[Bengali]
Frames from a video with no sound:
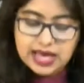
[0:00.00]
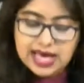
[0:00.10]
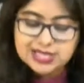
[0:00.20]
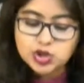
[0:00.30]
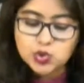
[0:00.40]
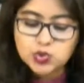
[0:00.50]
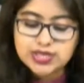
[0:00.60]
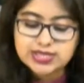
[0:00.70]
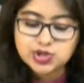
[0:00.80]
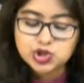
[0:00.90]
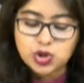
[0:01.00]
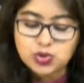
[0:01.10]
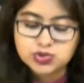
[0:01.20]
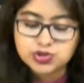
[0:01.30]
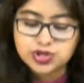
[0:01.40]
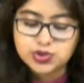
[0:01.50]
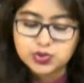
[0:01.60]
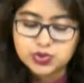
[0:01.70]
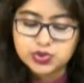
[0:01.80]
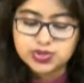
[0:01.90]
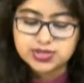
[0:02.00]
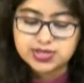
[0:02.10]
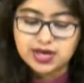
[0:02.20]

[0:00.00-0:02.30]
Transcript: এই তরুণ নেতাদের সংগঠনের গুরুত্ব দিতে